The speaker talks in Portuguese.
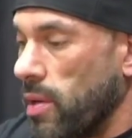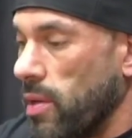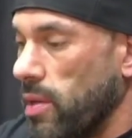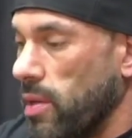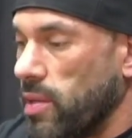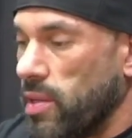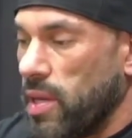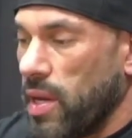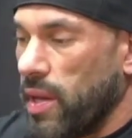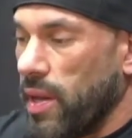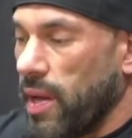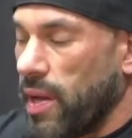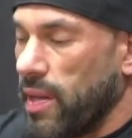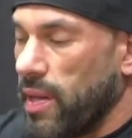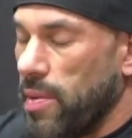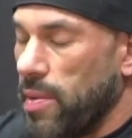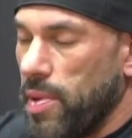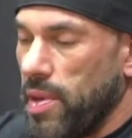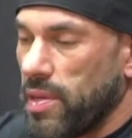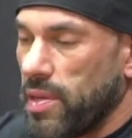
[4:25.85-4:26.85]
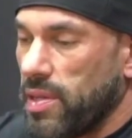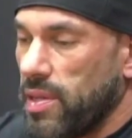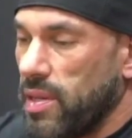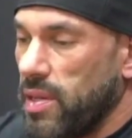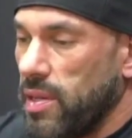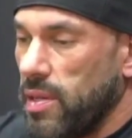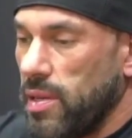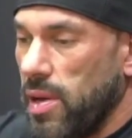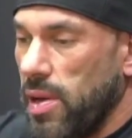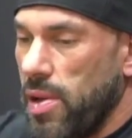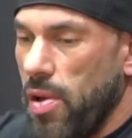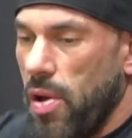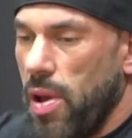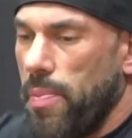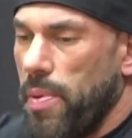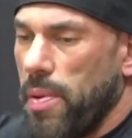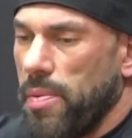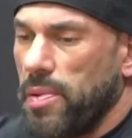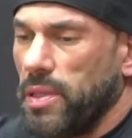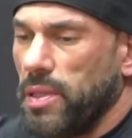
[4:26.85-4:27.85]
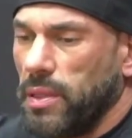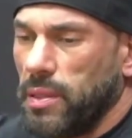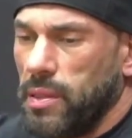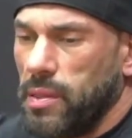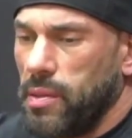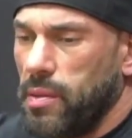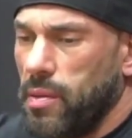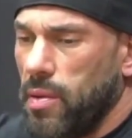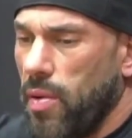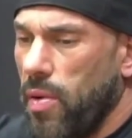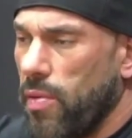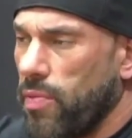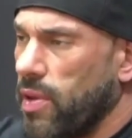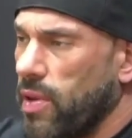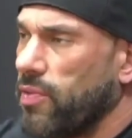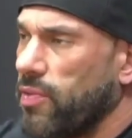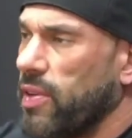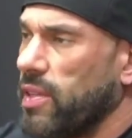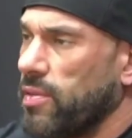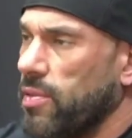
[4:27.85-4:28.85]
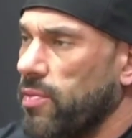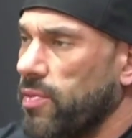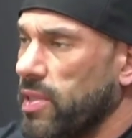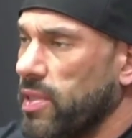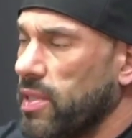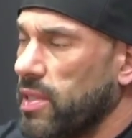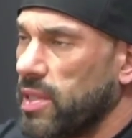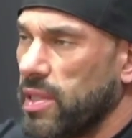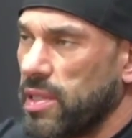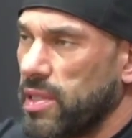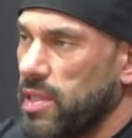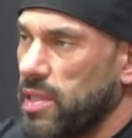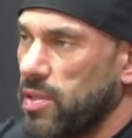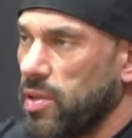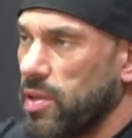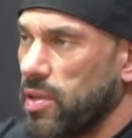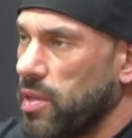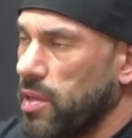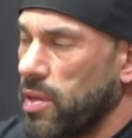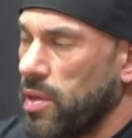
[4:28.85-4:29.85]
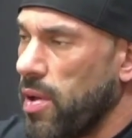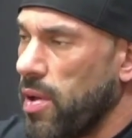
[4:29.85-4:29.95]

ele chega na academia assim, ele olha para mim, fala, Faz, vamos fazer esse exercício aqui.